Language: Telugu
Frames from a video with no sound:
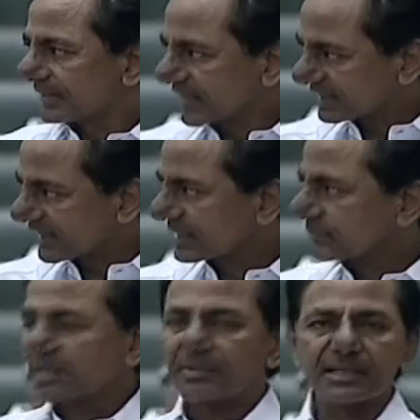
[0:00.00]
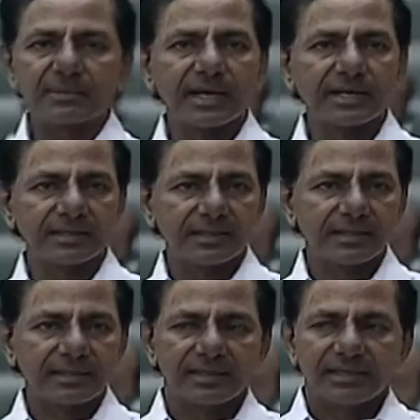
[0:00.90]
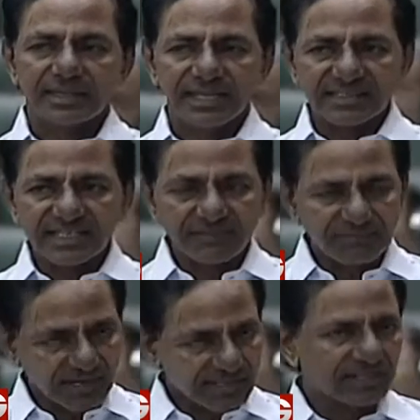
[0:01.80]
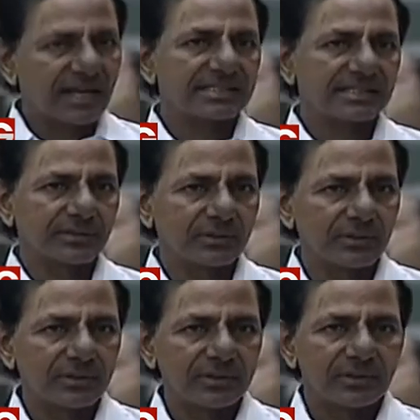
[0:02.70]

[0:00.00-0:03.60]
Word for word: ఇతరత్ర సంస్థలు పెట్టినప్పుడు కానీ ఎంతైతే ఫారెస్ట్ లాస్ అవుతుందో